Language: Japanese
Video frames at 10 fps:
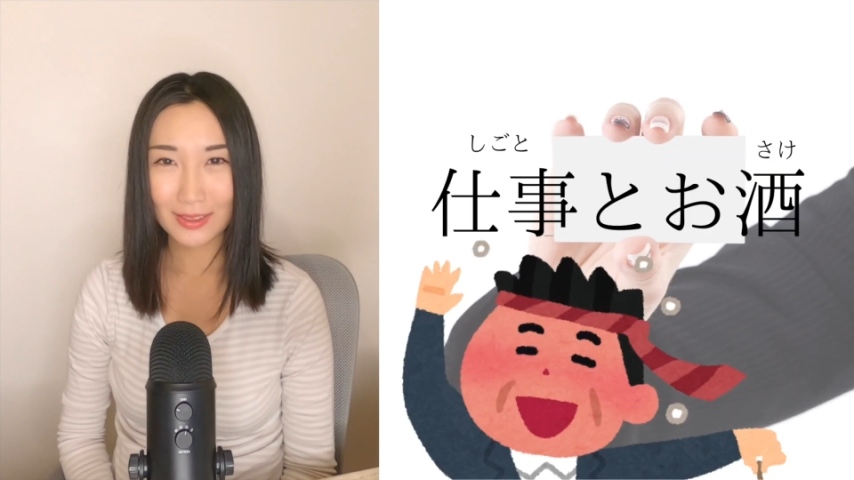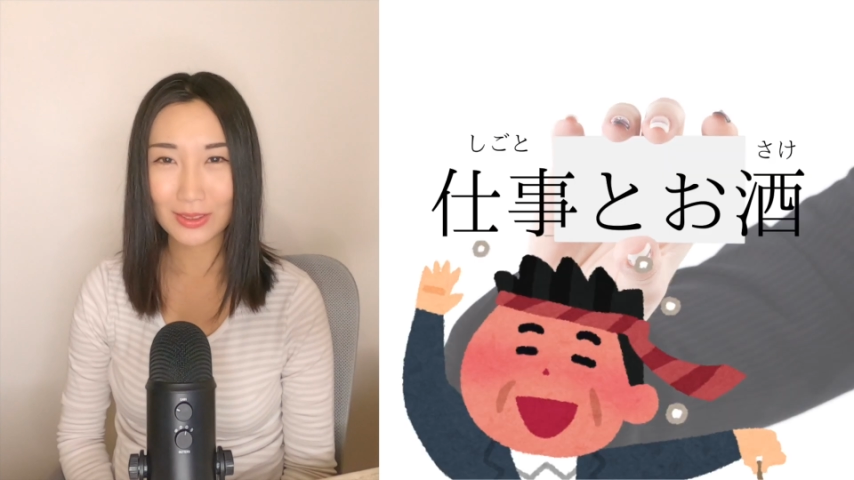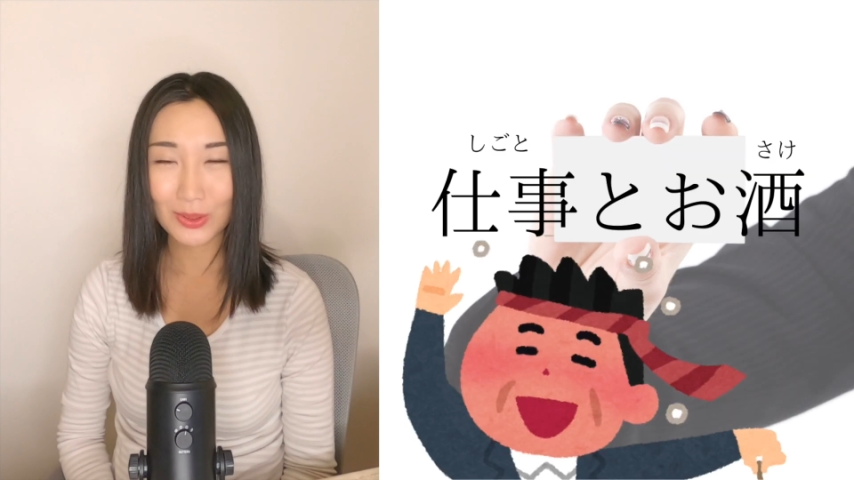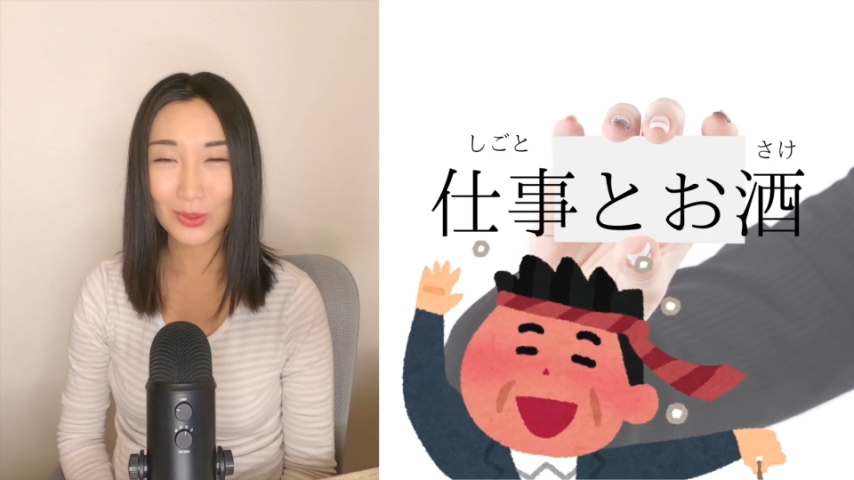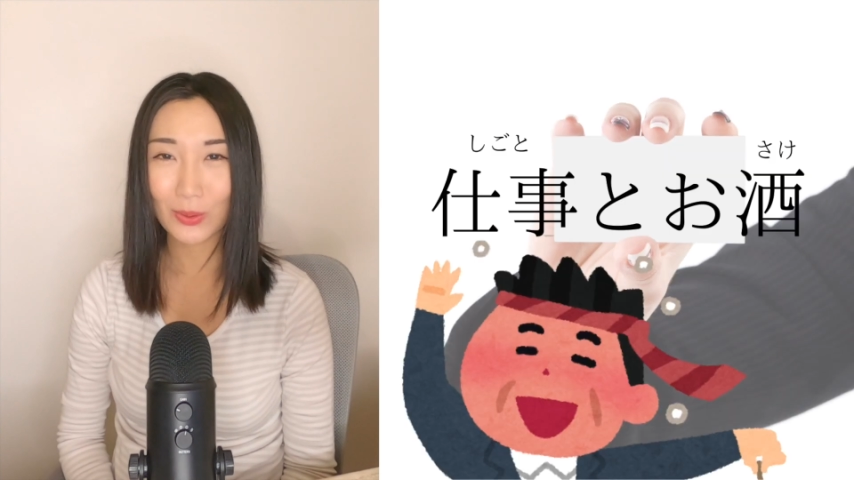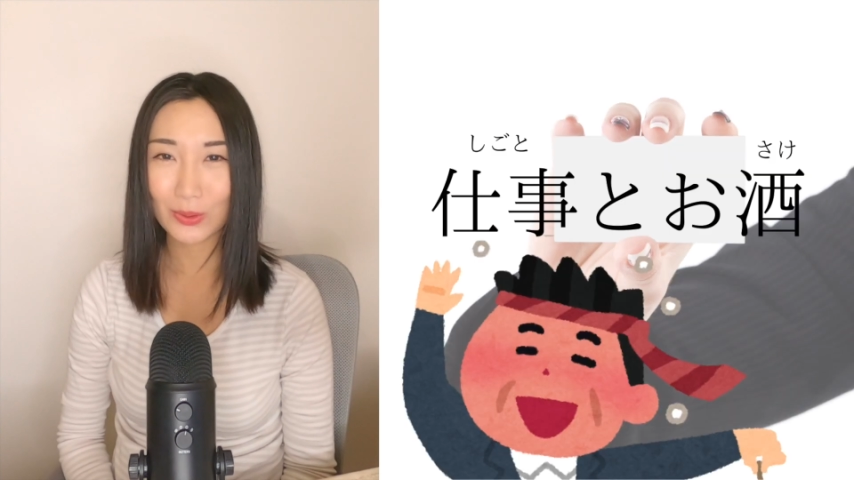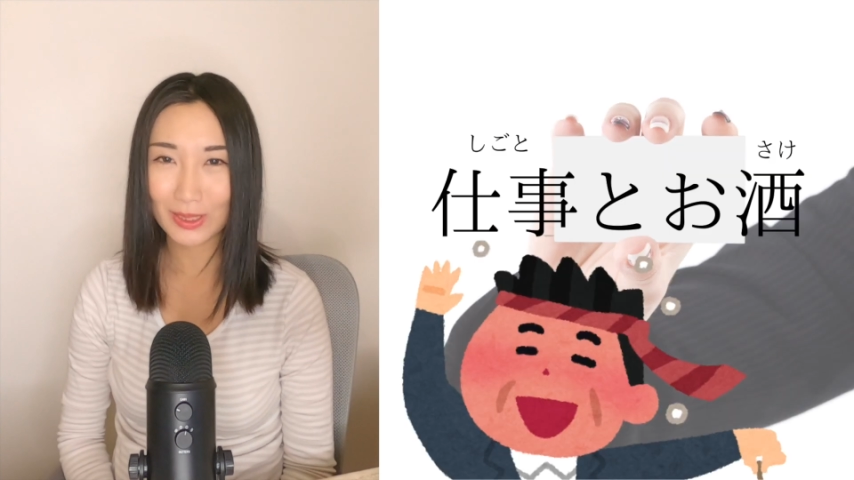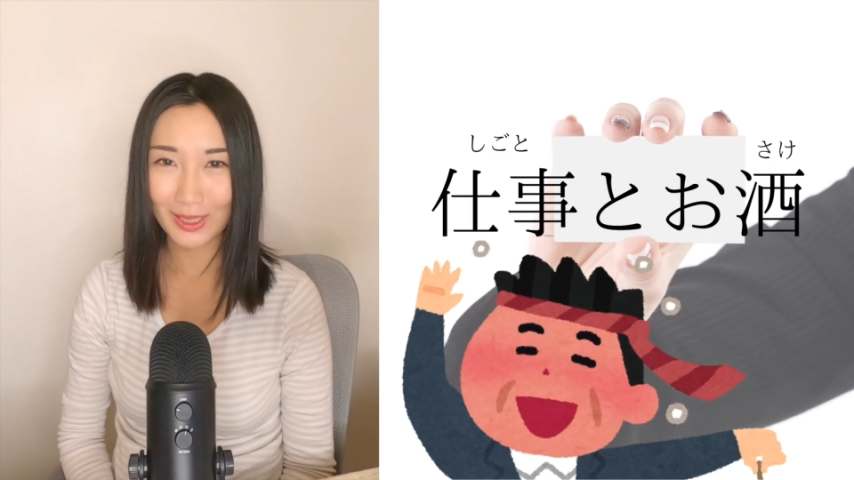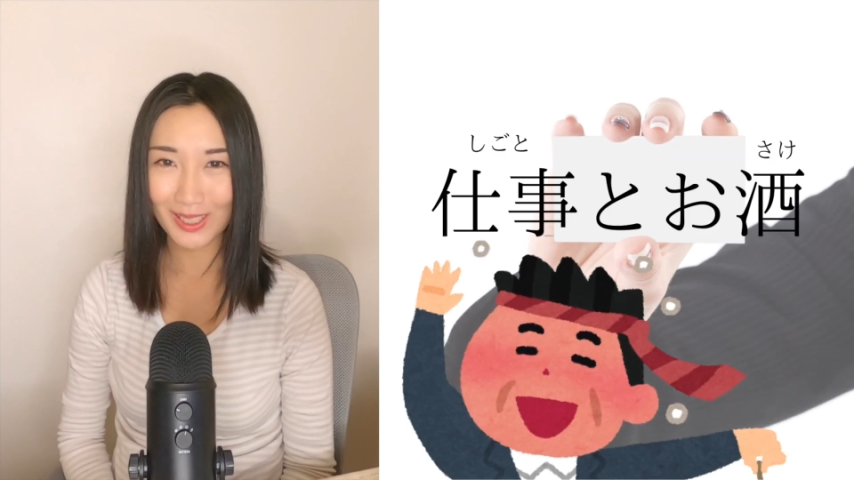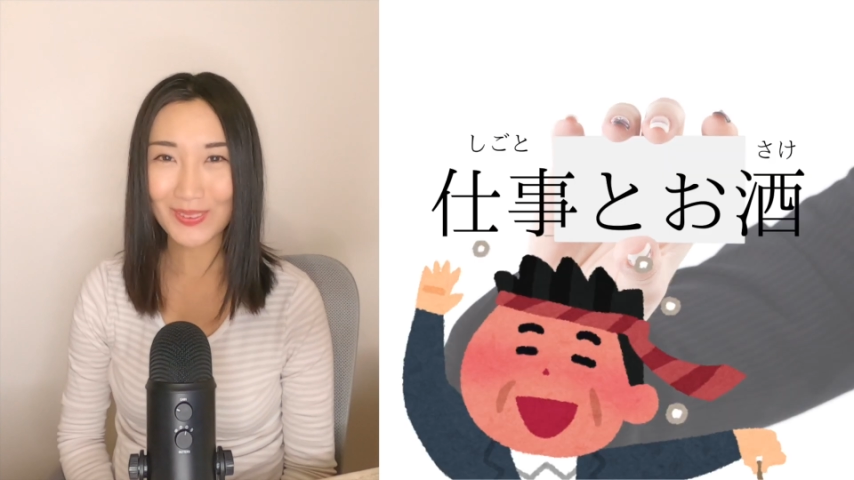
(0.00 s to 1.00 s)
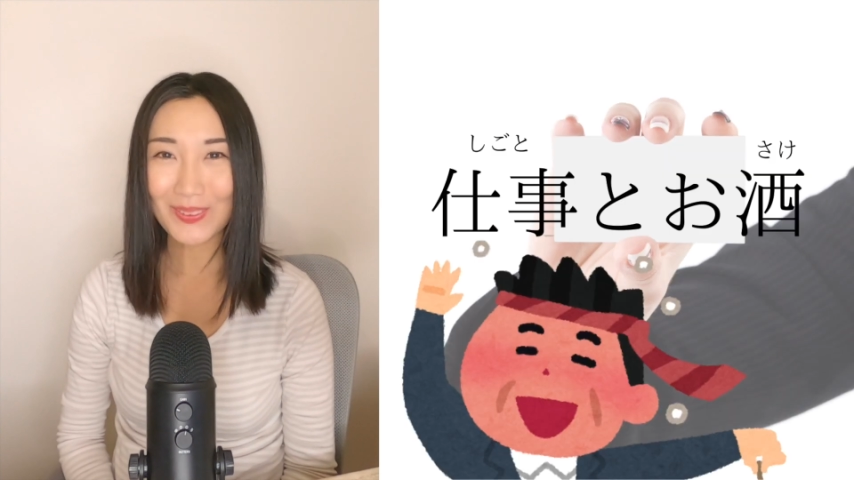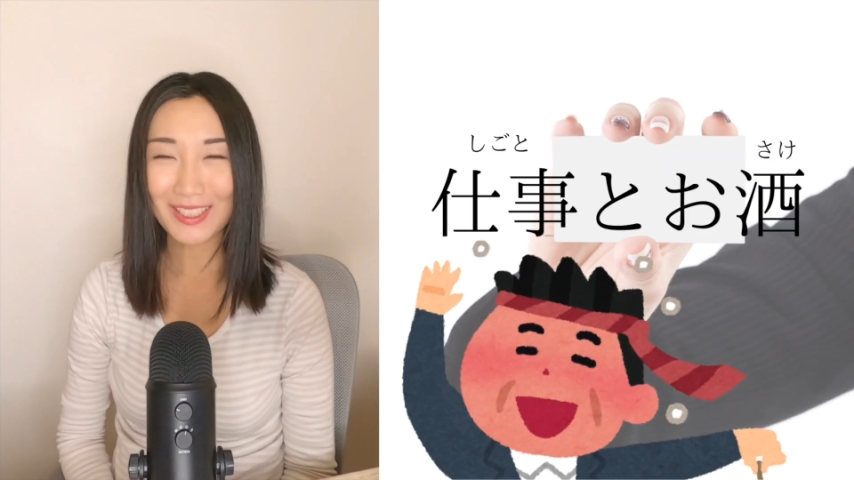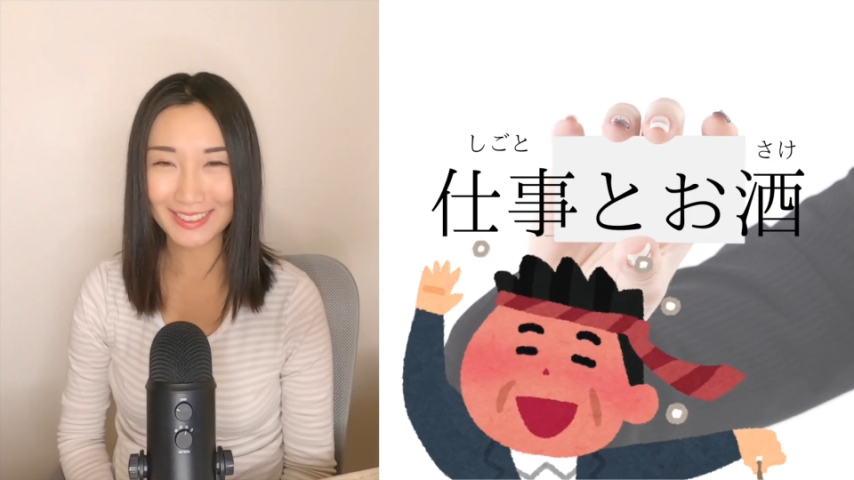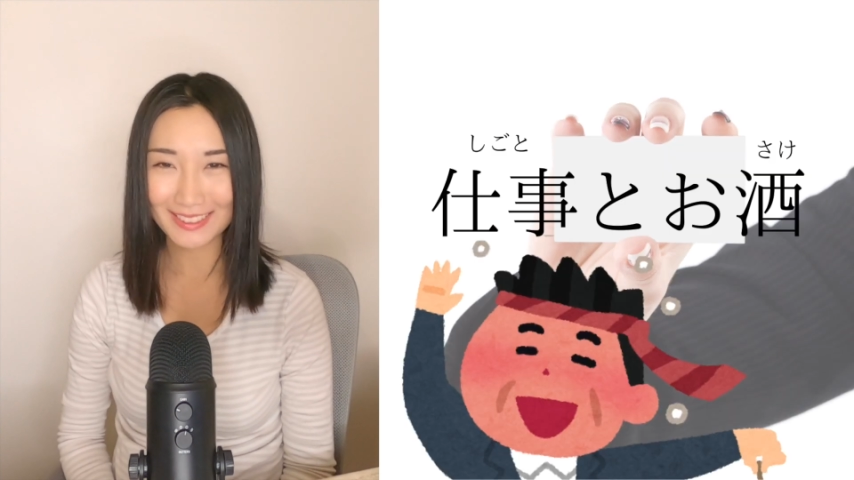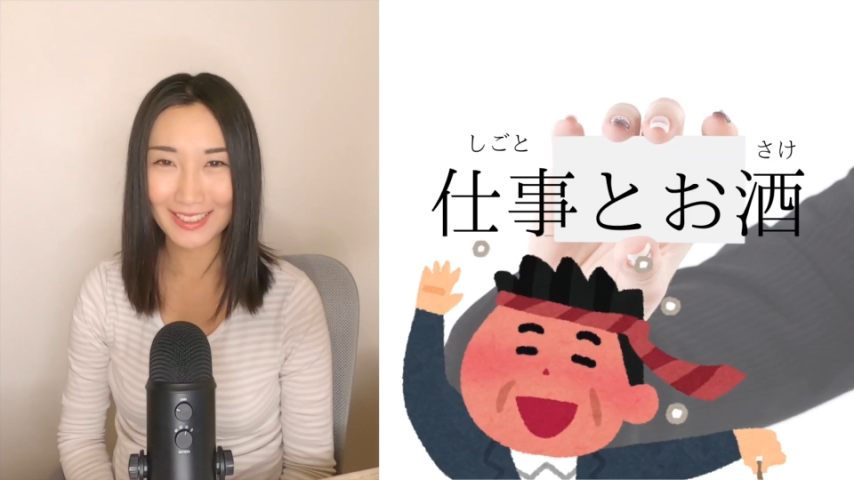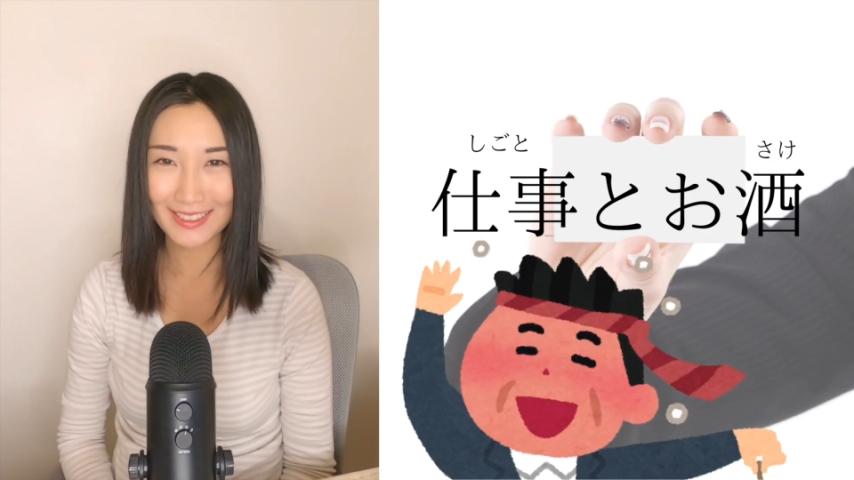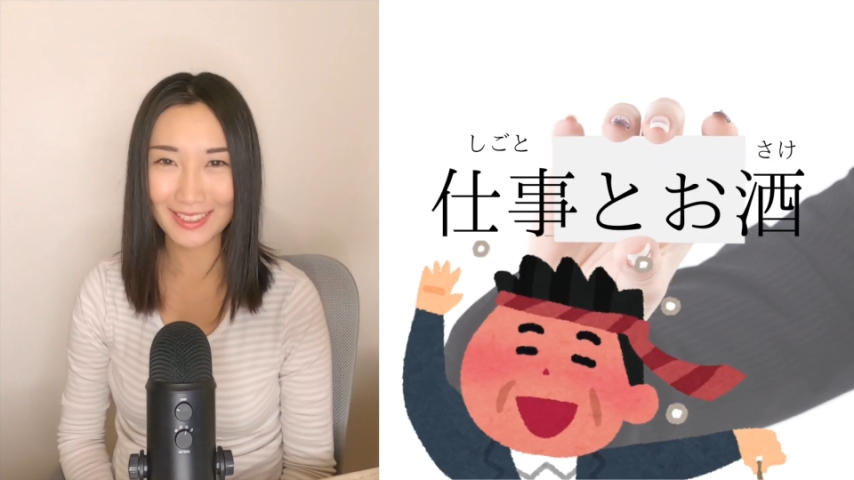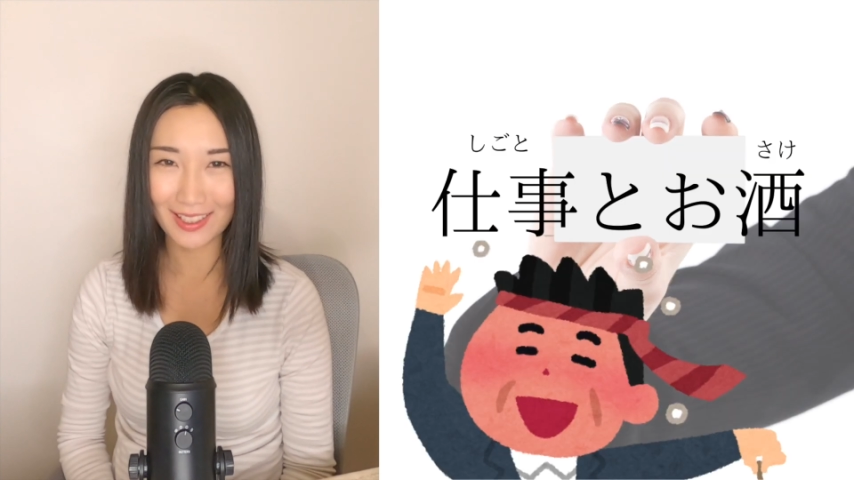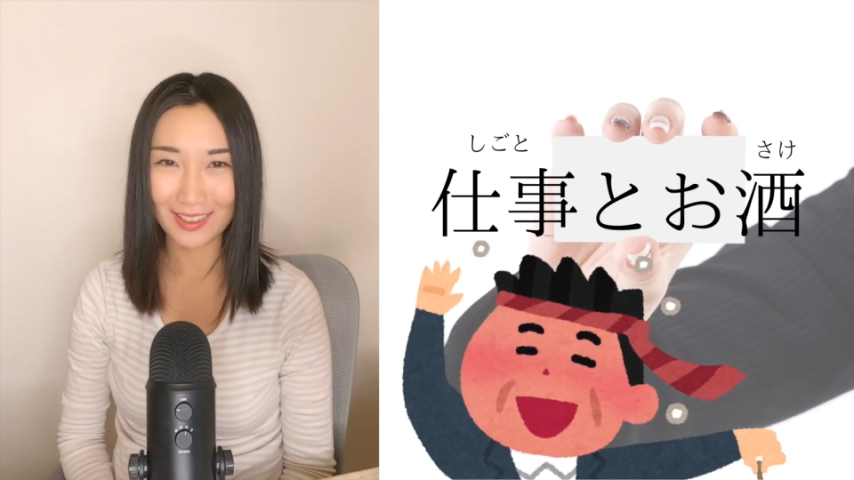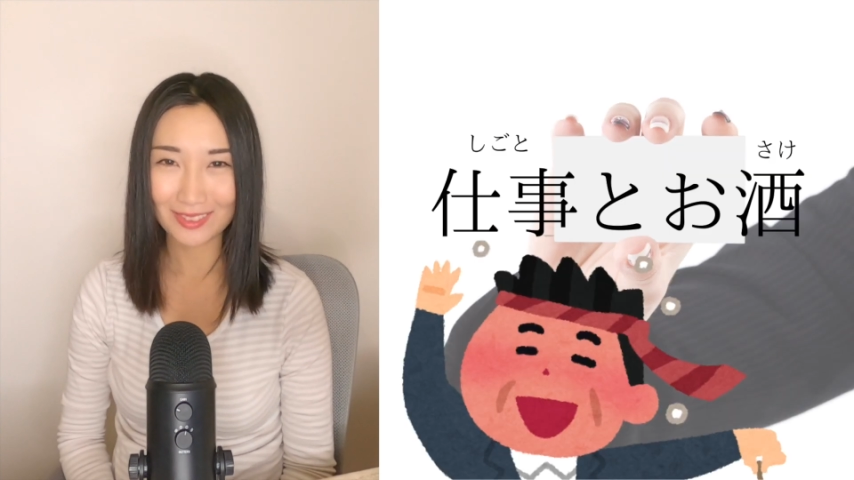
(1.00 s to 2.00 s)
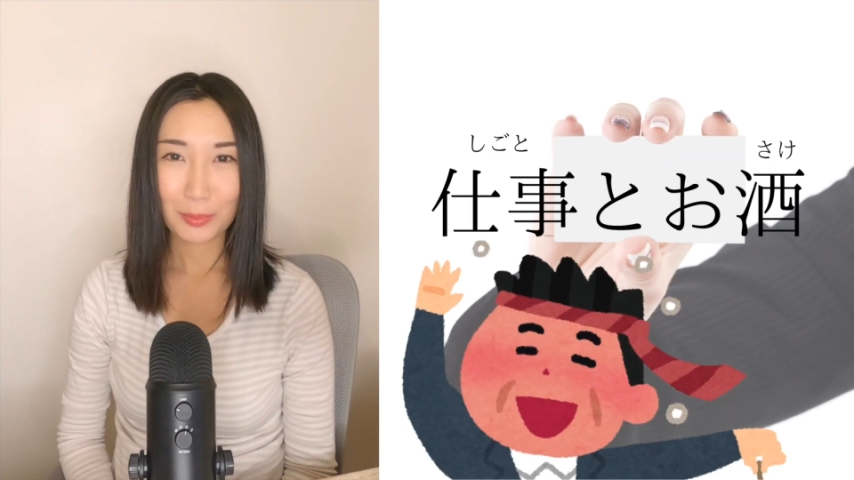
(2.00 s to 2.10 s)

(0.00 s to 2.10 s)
するお酒の話でした